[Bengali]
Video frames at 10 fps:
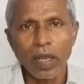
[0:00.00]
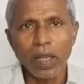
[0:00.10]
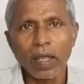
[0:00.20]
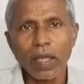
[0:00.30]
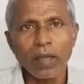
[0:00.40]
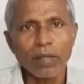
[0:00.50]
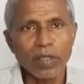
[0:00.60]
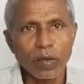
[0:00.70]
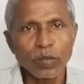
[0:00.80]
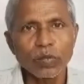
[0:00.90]
এলাকায়
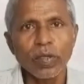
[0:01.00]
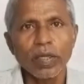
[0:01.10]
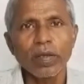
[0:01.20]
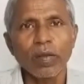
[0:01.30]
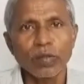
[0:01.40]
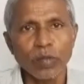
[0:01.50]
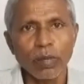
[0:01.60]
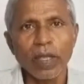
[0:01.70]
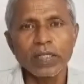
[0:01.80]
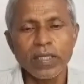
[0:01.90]
আমাদের অঞ্চলের
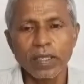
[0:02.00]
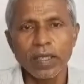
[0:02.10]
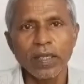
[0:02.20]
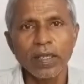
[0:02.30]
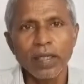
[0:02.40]
অঞ্চলবাসীকে